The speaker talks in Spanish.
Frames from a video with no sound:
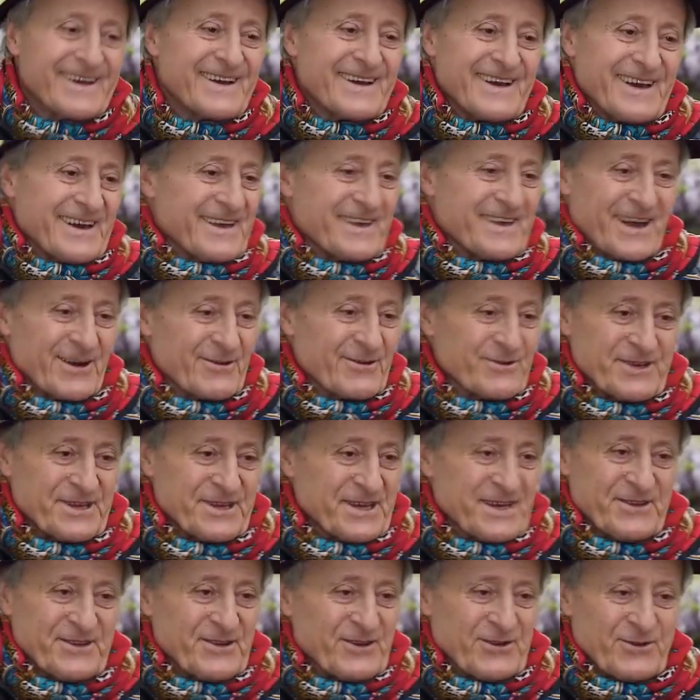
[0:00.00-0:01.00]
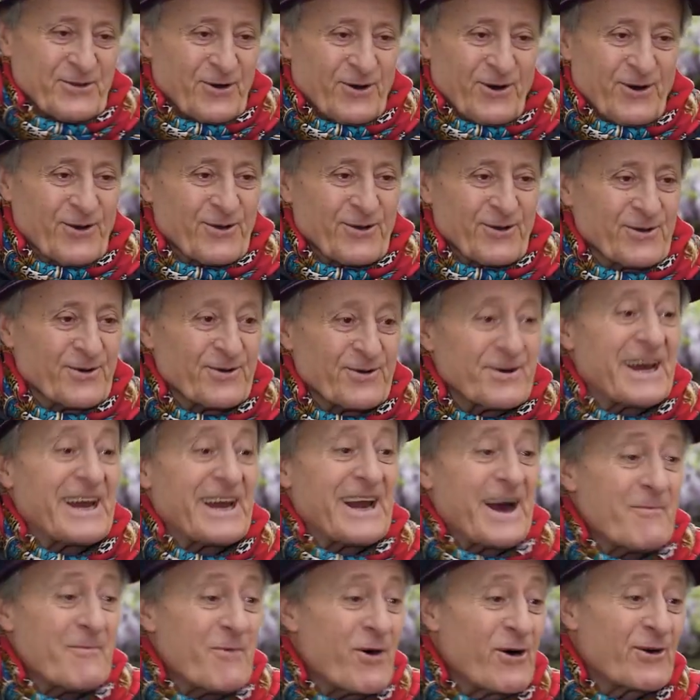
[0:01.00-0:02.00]
Ella lo entiende todo.
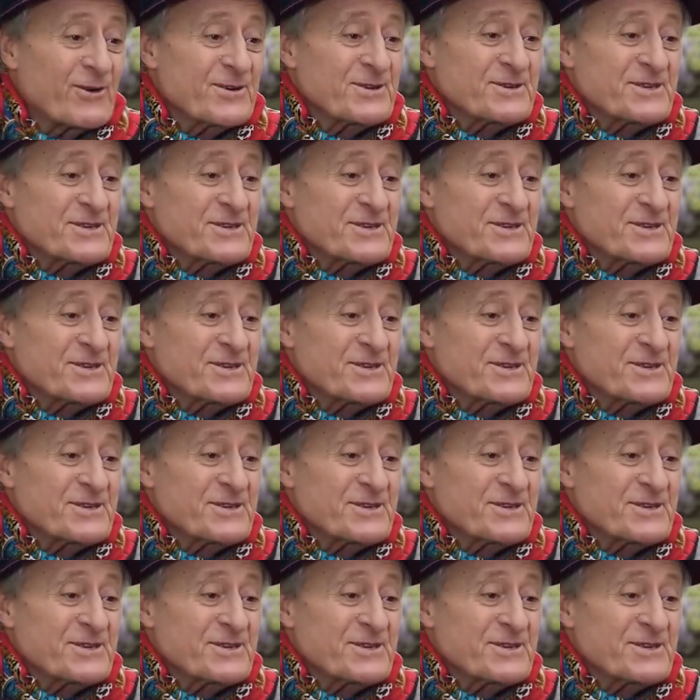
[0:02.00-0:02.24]
El amor